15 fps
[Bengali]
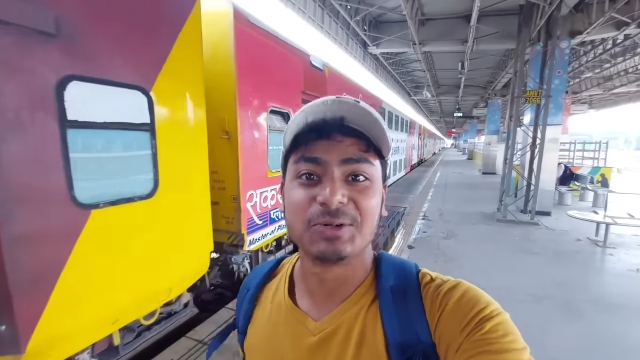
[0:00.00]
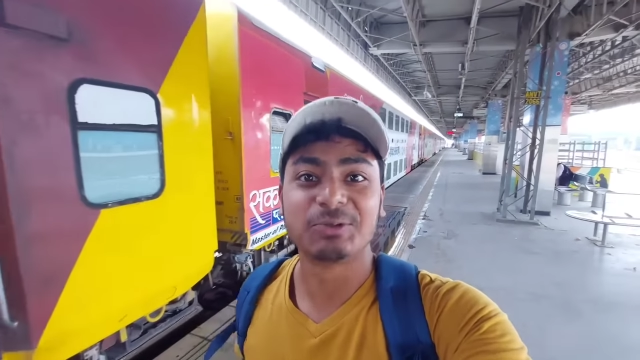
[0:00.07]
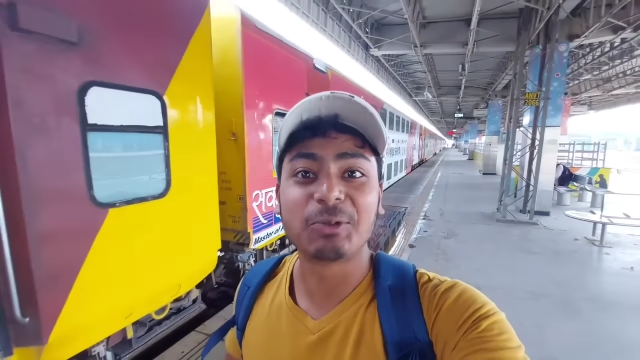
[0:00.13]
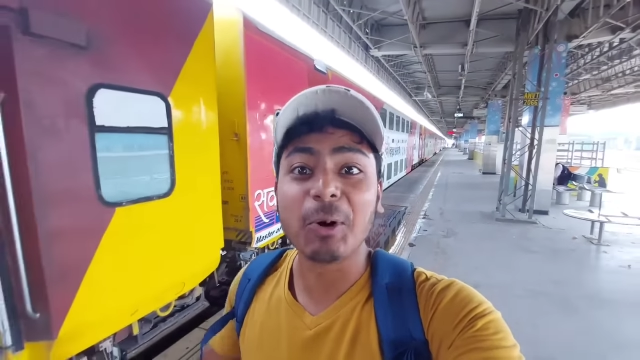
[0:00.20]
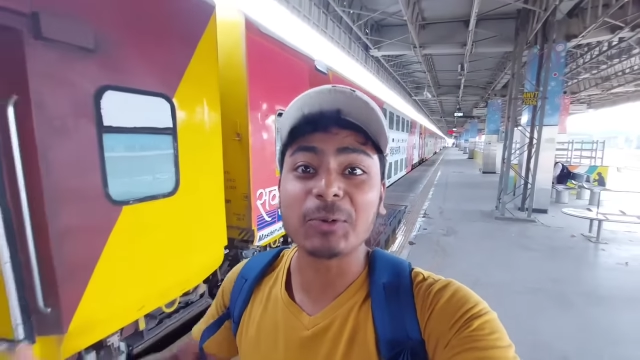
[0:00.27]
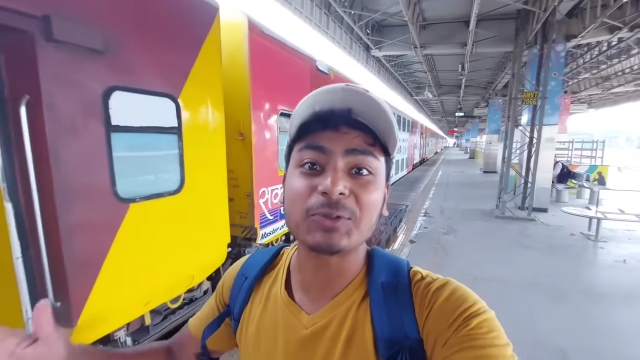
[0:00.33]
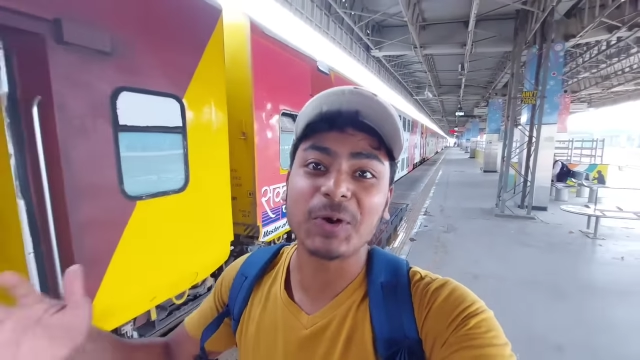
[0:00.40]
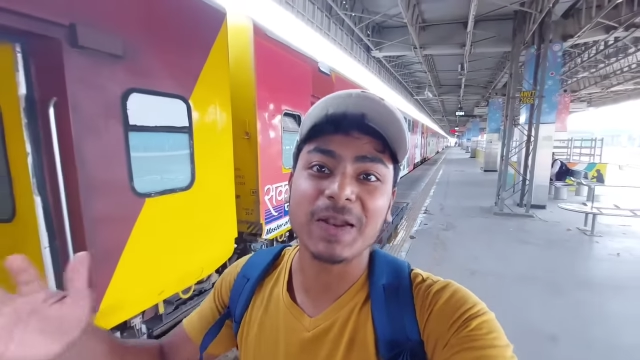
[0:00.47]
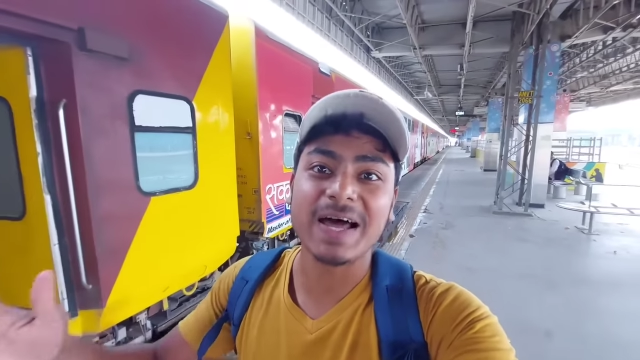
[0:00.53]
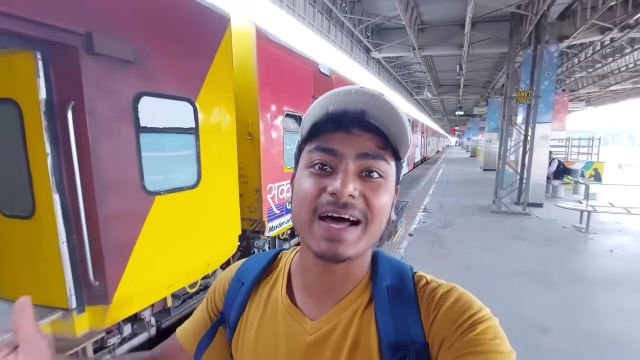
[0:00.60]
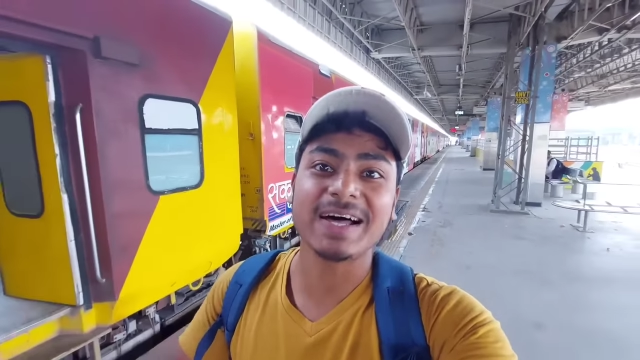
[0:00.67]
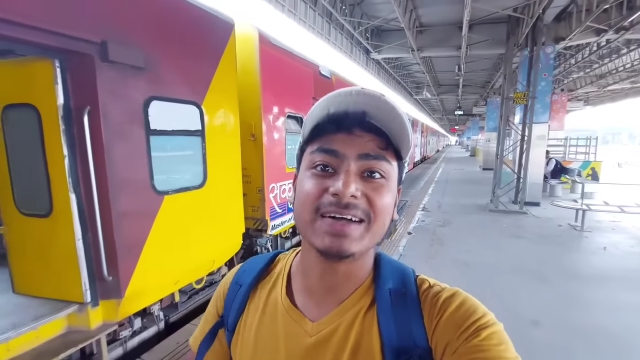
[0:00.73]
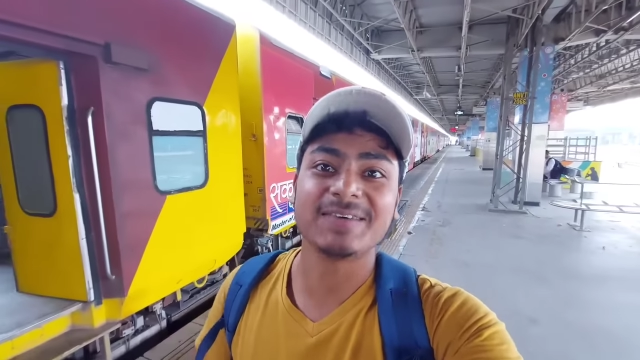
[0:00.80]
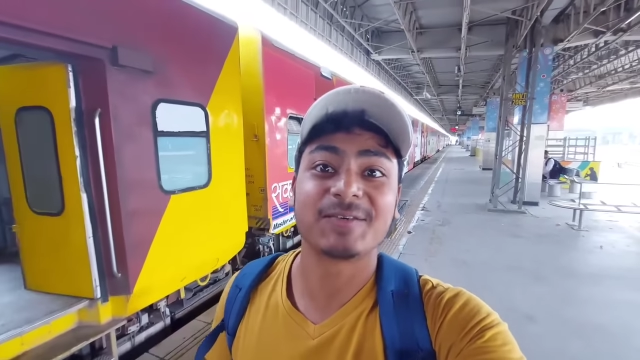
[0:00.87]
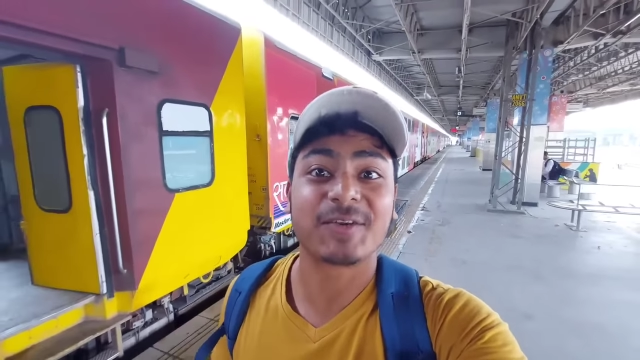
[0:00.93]
দোতলা
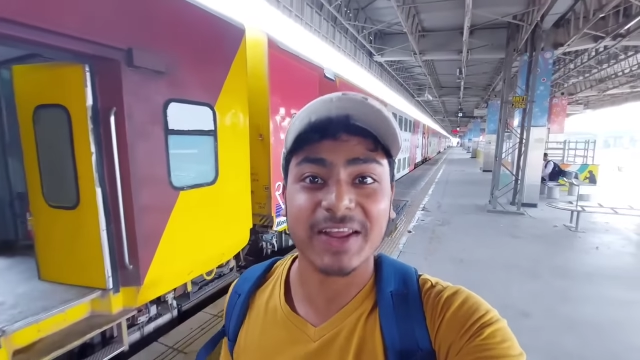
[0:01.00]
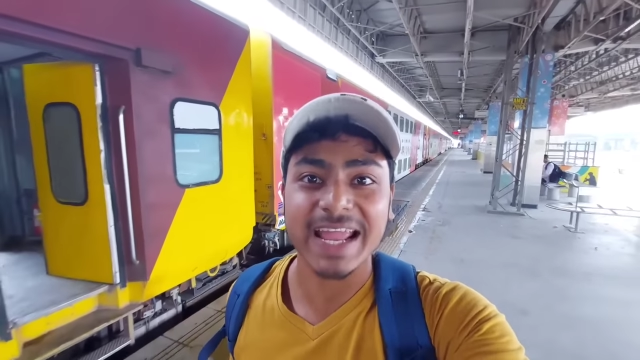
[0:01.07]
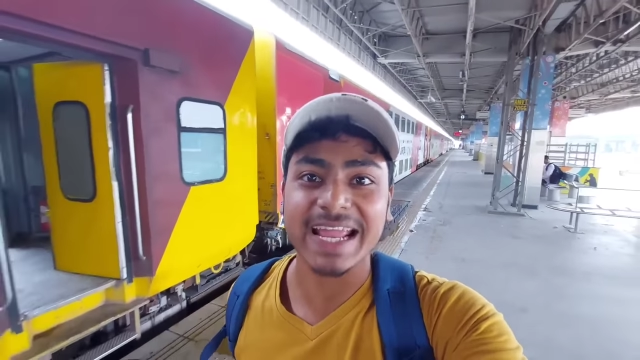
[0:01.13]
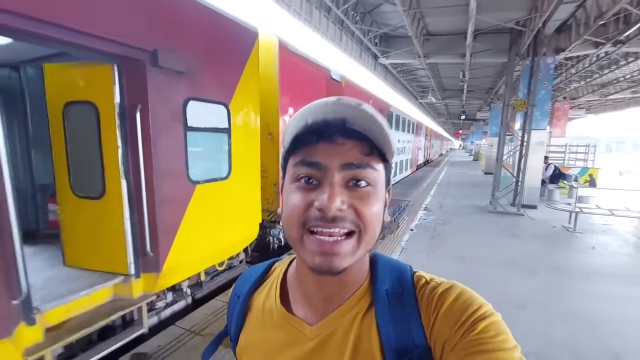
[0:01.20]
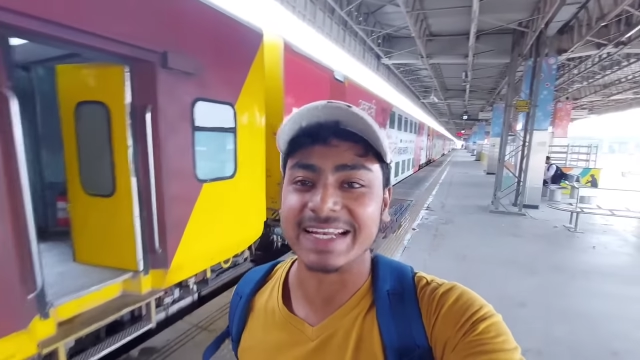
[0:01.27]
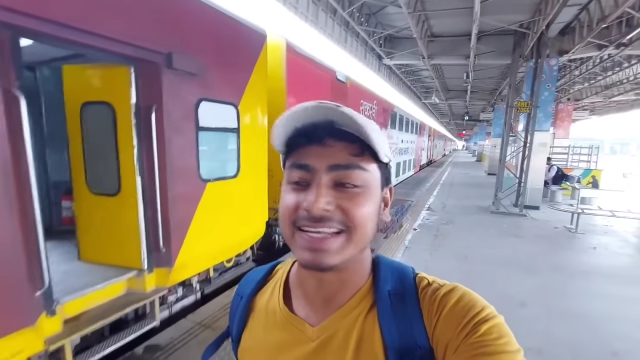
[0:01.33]
ট্রেন